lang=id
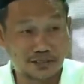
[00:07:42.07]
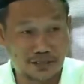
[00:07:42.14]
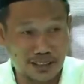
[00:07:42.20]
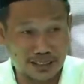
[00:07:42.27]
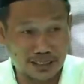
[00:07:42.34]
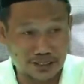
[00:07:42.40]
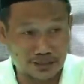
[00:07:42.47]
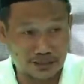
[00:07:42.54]

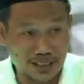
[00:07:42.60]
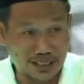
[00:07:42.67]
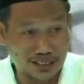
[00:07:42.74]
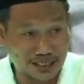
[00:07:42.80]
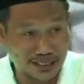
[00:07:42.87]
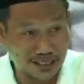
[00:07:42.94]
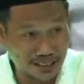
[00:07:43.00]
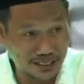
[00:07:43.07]
orang yang sudah
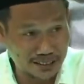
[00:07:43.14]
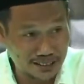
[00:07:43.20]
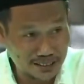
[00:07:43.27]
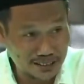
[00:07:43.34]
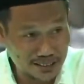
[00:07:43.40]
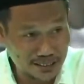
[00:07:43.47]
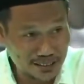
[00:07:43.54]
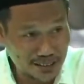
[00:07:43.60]
tidak
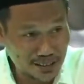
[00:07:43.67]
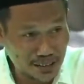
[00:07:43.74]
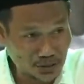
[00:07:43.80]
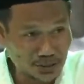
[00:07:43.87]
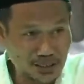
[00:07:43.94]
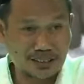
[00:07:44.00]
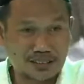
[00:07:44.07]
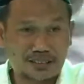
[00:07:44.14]

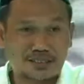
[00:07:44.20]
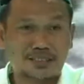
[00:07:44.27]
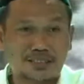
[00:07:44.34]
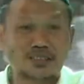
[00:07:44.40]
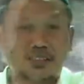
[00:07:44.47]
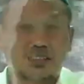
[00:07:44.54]
sholat sehingga